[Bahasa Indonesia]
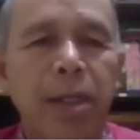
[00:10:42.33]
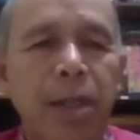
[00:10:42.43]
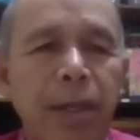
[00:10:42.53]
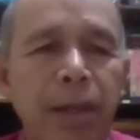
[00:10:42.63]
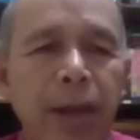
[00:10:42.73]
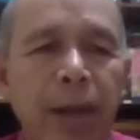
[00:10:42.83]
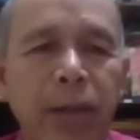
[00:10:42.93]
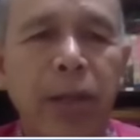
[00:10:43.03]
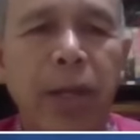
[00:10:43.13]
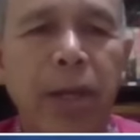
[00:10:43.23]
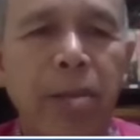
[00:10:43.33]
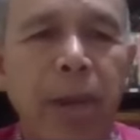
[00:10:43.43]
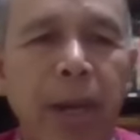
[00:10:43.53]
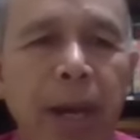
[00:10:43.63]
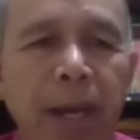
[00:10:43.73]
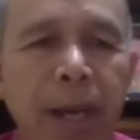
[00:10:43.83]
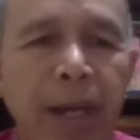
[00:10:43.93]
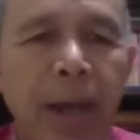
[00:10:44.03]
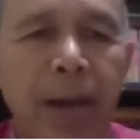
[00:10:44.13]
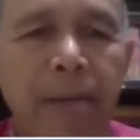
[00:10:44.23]
cerita-cerita di balik
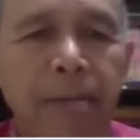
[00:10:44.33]
layarnya.